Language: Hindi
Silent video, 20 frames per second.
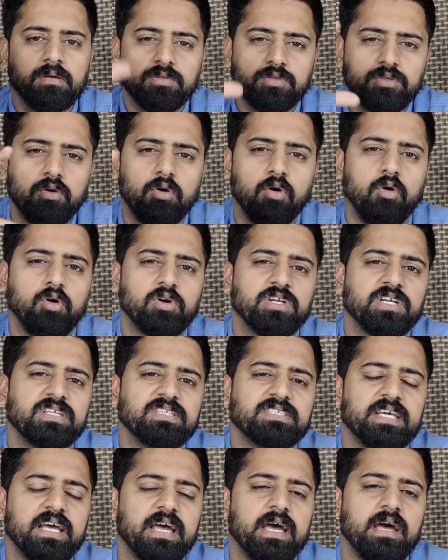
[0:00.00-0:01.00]
जो
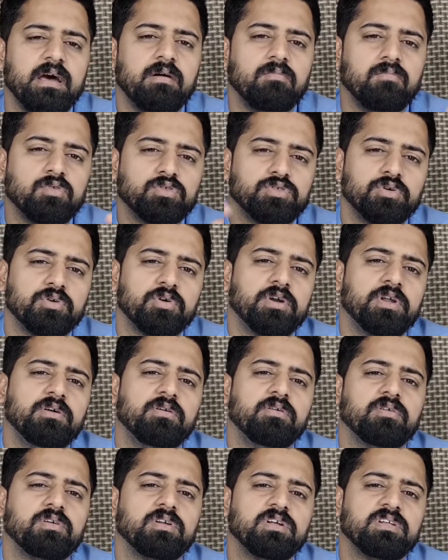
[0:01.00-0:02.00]
होटल्स हैं वो छोटे
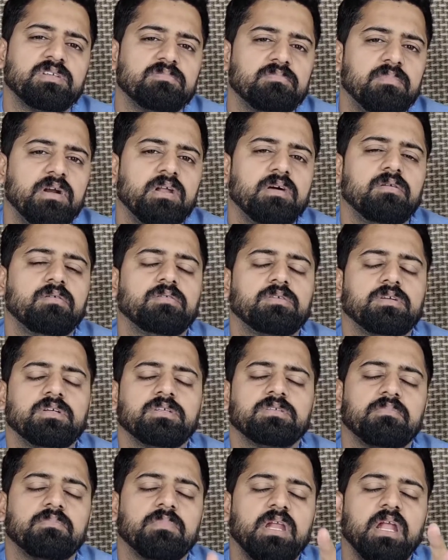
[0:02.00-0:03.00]
होटल्स बड़े
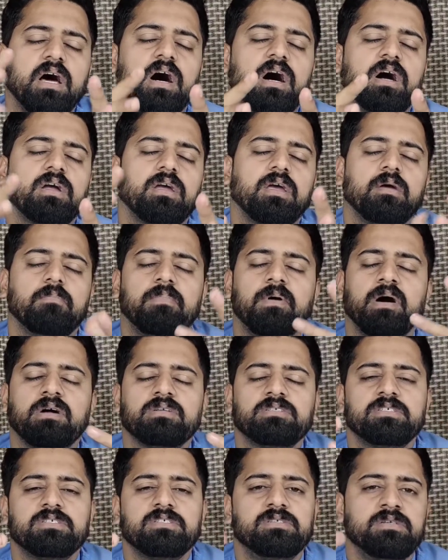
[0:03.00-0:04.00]
होटल्स मिला के
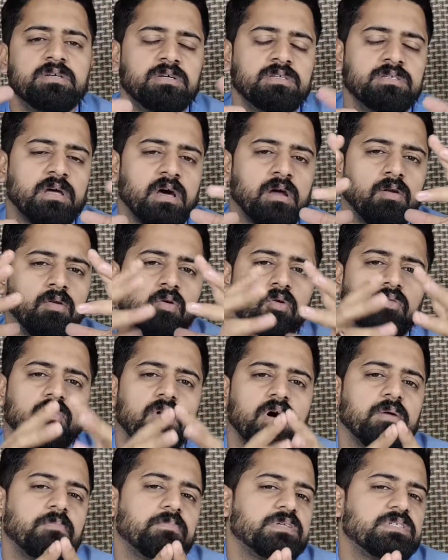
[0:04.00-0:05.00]
पाँच से छः हज़ार लोग
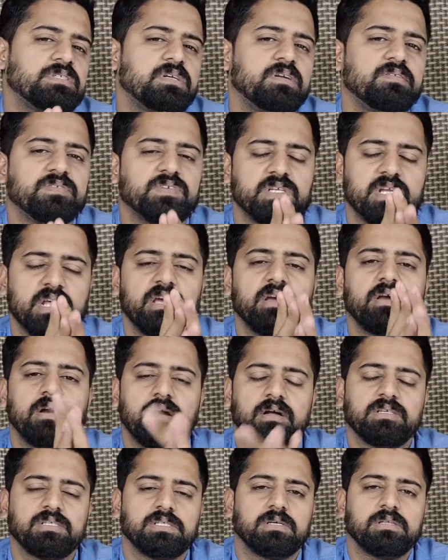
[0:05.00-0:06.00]
वहाँ पे सिर्फ स्टे
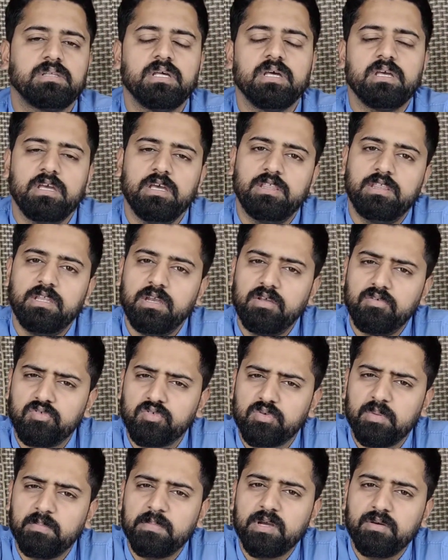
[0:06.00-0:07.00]
कर सकते इतनी
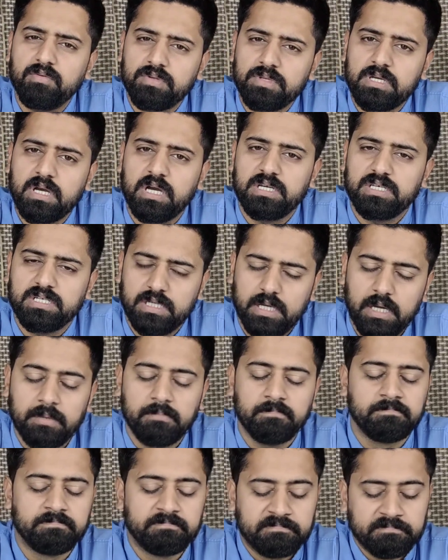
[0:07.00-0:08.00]
उसमें गुंजाइश है
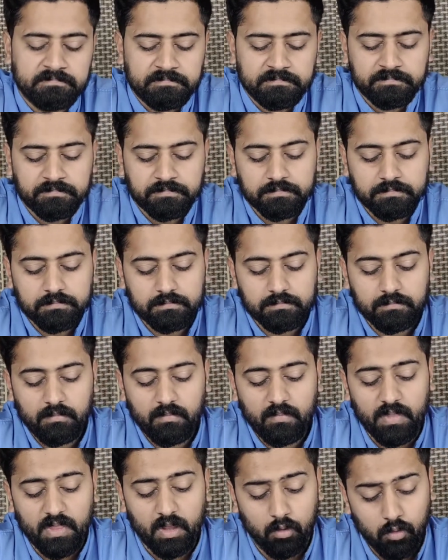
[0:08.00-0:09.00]

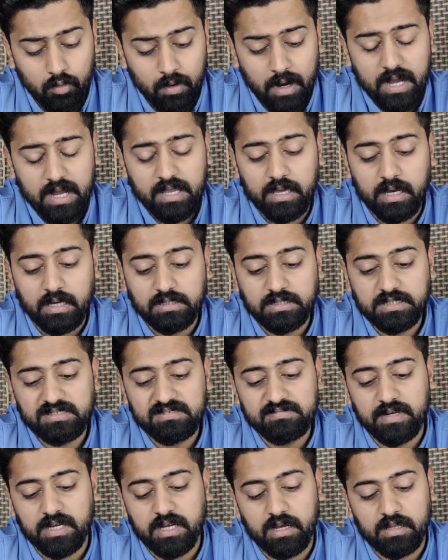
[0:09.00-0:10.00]
हुआ क्या
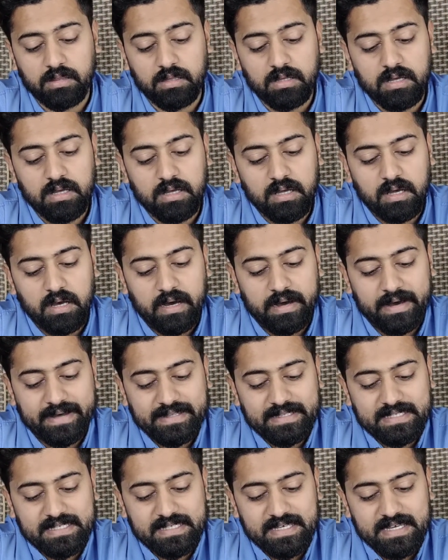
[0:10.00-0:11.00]
जिस वक्त
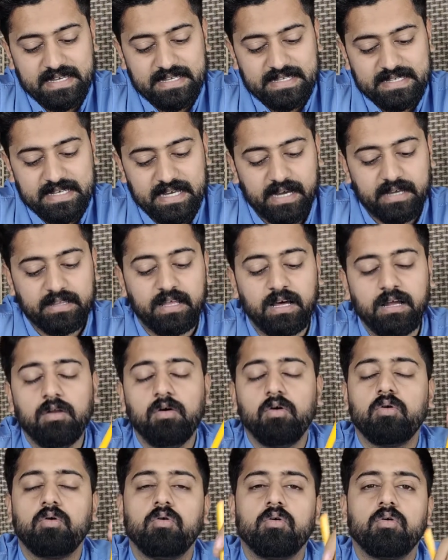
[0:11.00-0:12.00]
हद से ज़्यादा
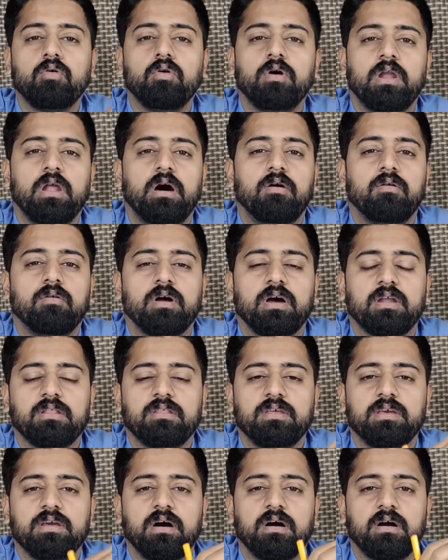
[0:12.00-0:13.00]
लोगों को अलाउ कर
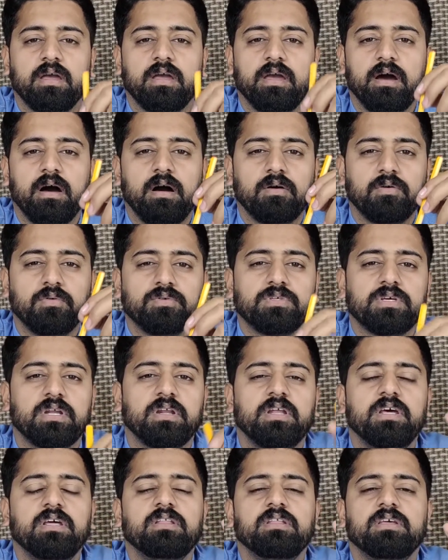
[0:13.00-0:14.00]
दिया गया
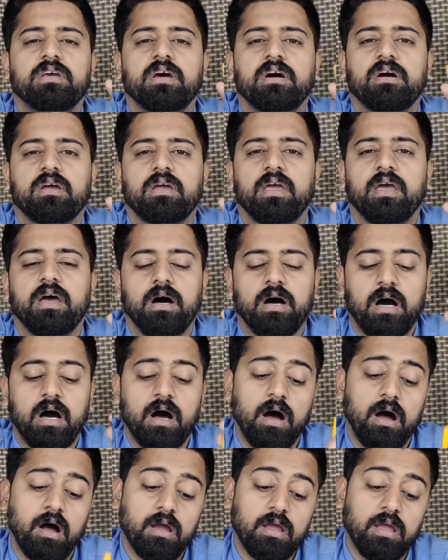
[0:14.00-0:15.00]
गुज़रने दिया गया
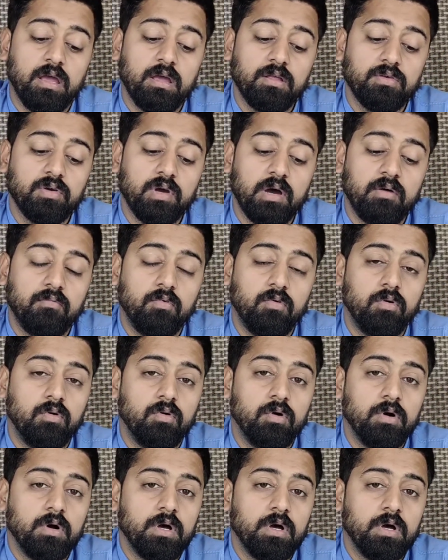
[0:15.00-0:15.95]
आगे जो है वो